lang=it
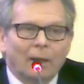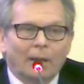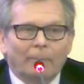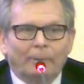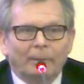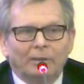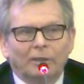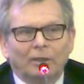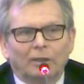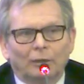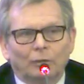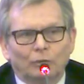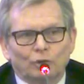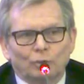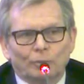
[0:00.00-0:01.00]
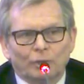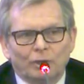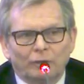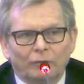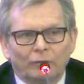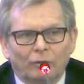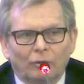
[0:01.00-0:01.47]
a partire da uno
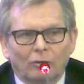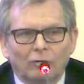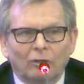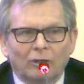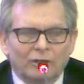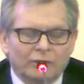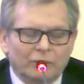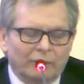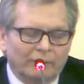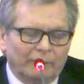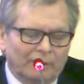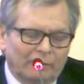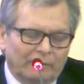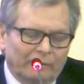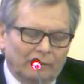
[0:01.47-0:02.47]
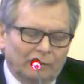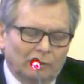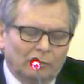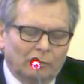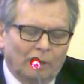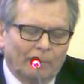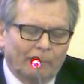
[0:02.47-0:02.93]
specifico congresso che venne
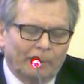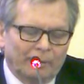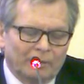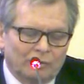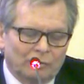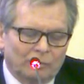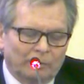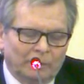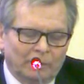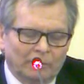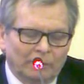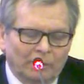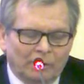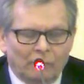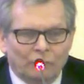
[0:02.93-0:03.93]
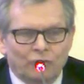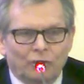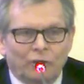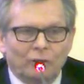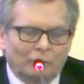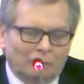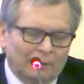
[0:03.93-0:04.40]
fatto a Pestum nel
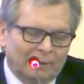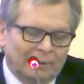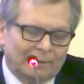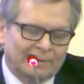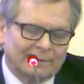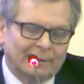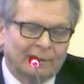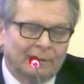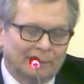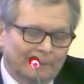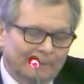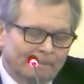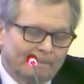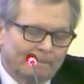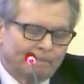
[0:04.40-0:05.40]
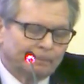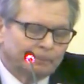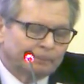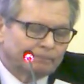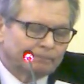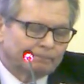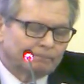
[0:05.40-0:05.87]

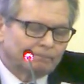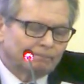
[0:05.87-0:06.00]
1997.